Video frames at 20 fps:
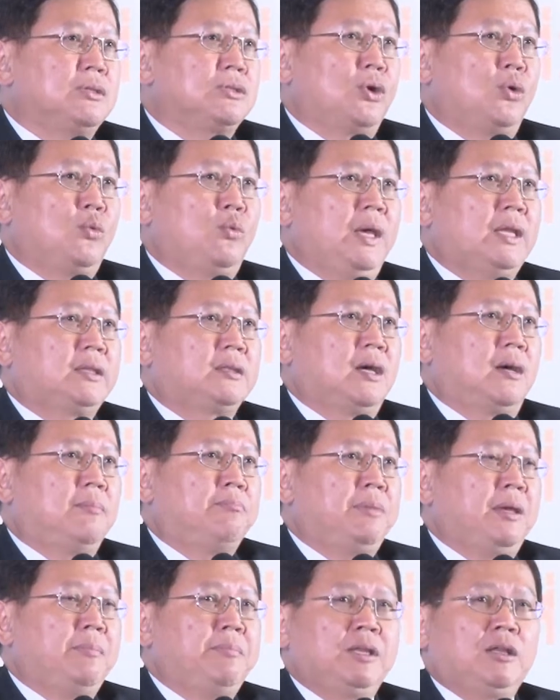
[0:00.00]
โซเวียตตอน
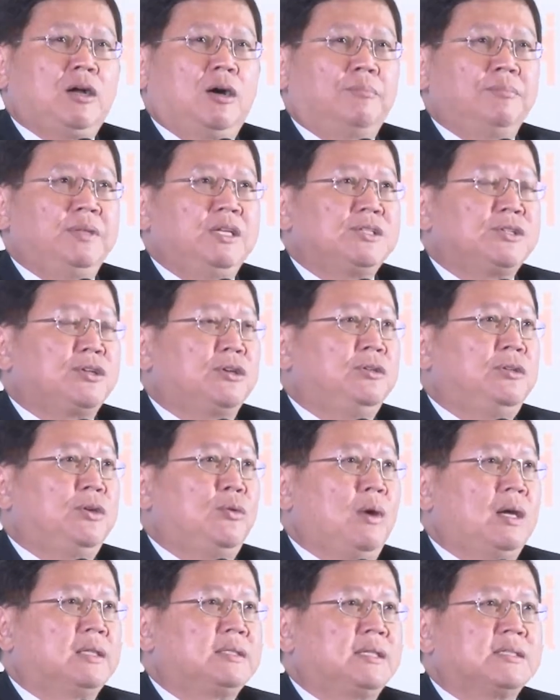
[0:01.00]
เป็นเป็นคอมมิวนิสต์ก็นึก
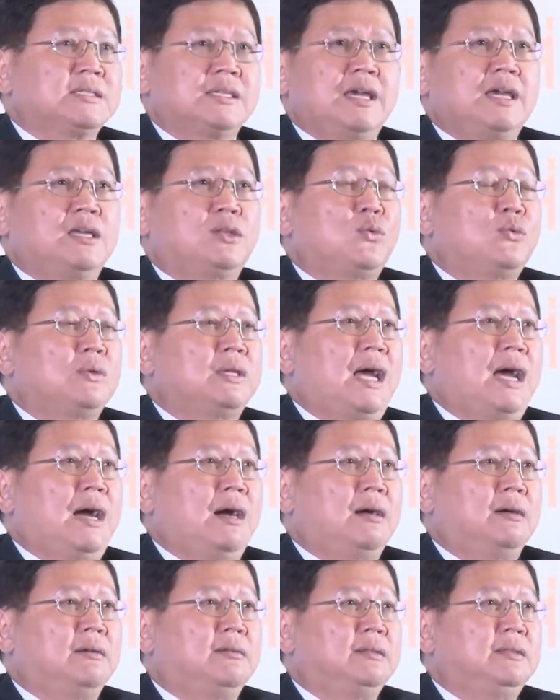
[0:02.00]
ว่าจะเซฟทุกอย่า
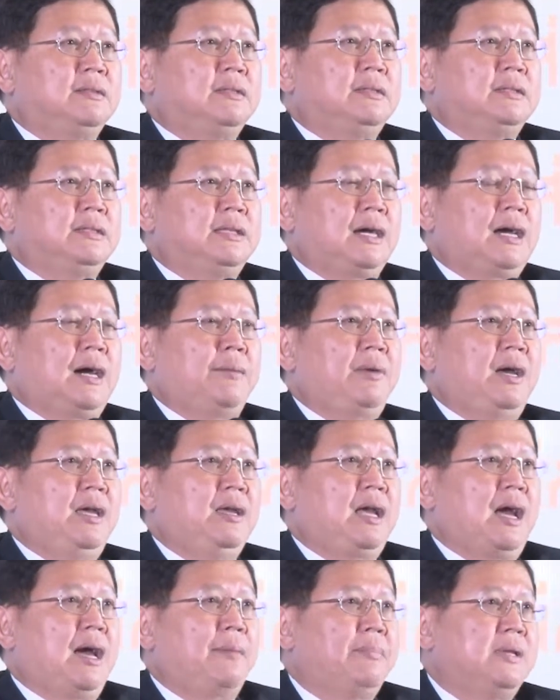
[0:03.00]
งนะครับให้
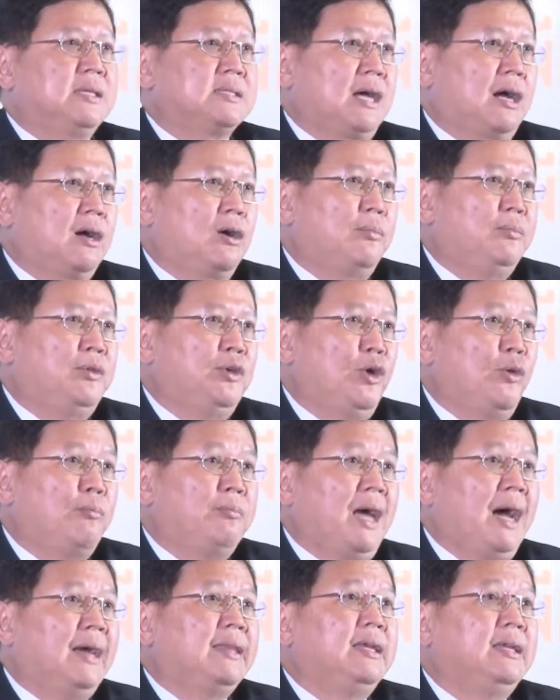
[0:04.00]
การเป็นสังคมนิยม
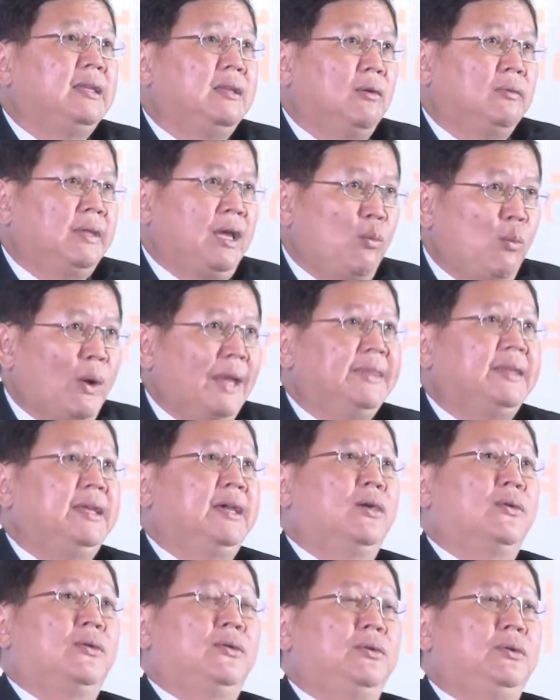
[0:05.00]
ได้ในในวัน
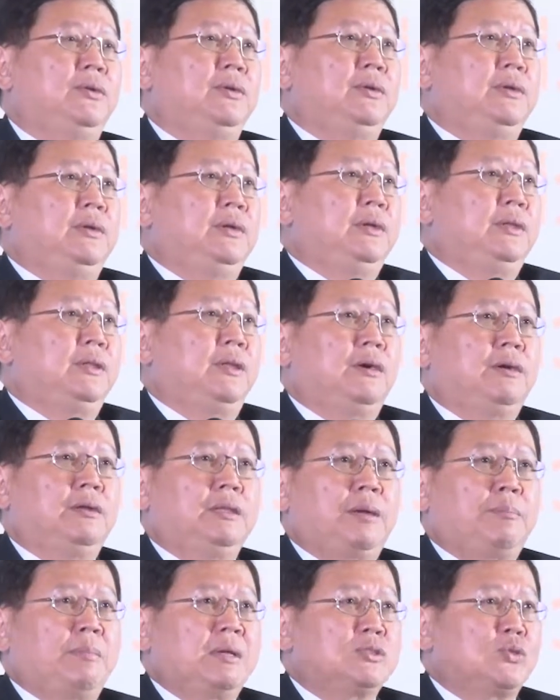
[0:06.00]
เดียว แล้วก็
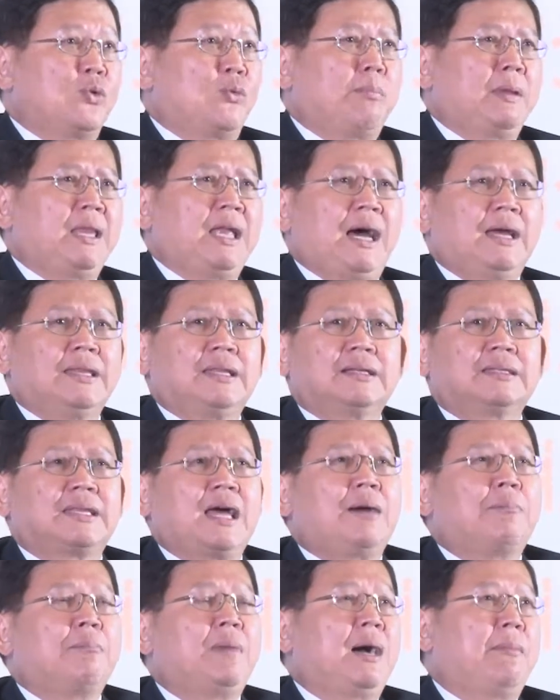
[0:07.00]
นำไปสู่ปัญหา
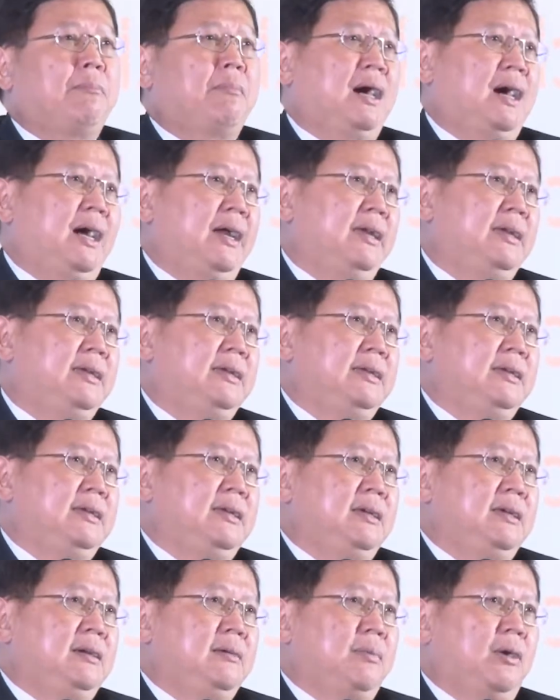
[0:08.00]
ต่างๆมากมาย
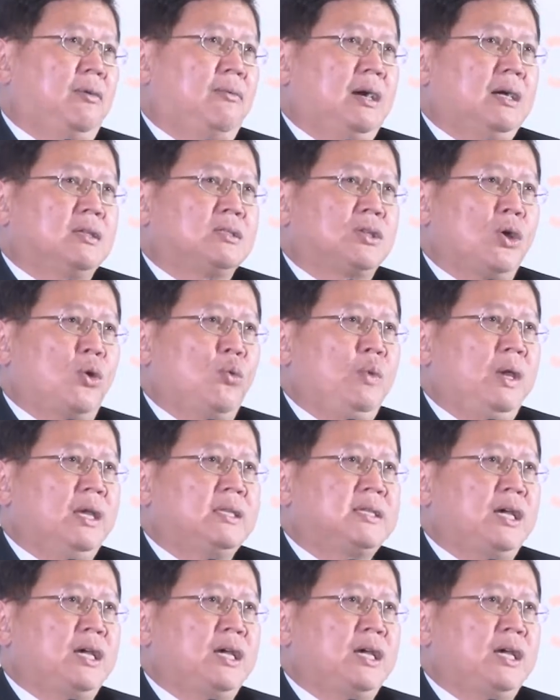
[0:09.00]
เพราะว่าโซเวียต